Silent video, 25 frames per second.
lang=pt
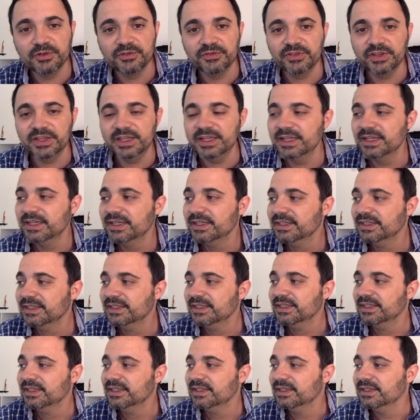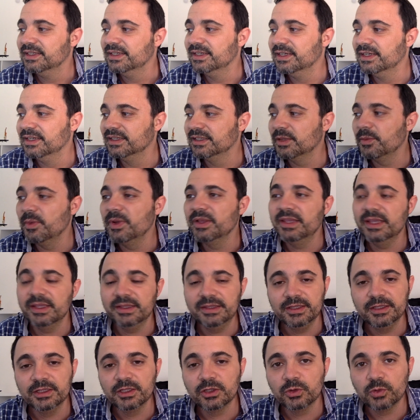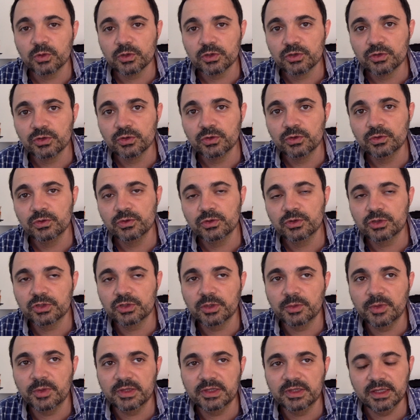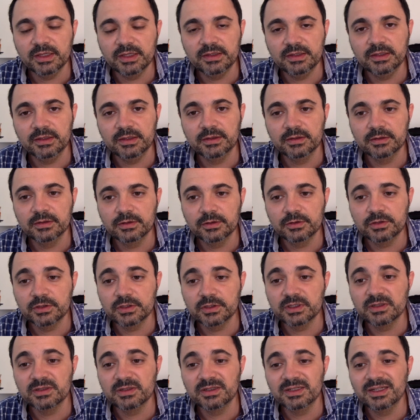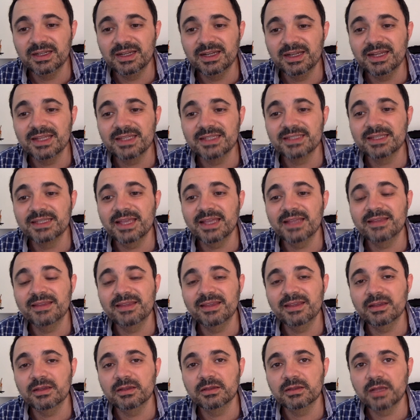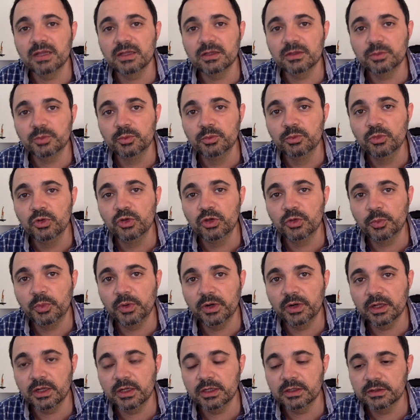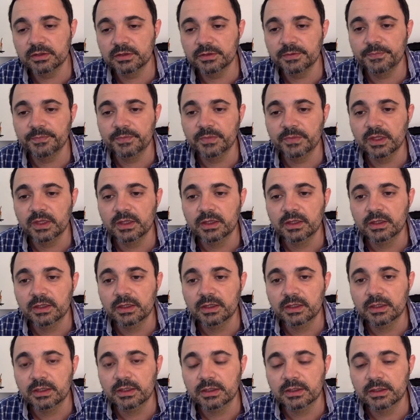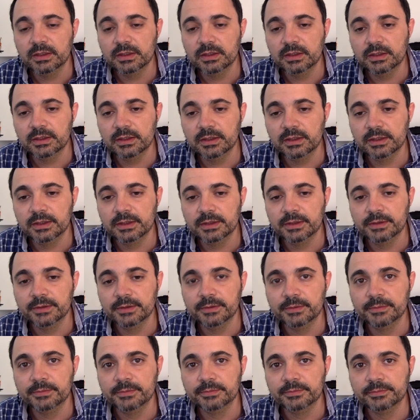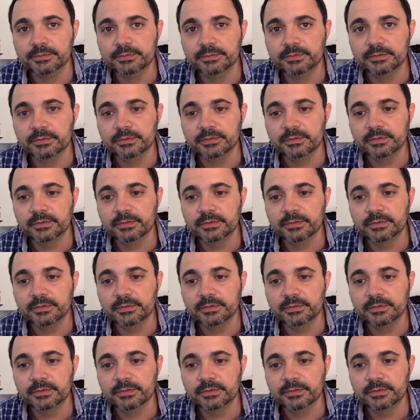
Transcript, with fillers: ao fim. Uh, também tenho tido atuações, também tenho tido. Ou seja, nem sequer tenho andado muito parado. Uh,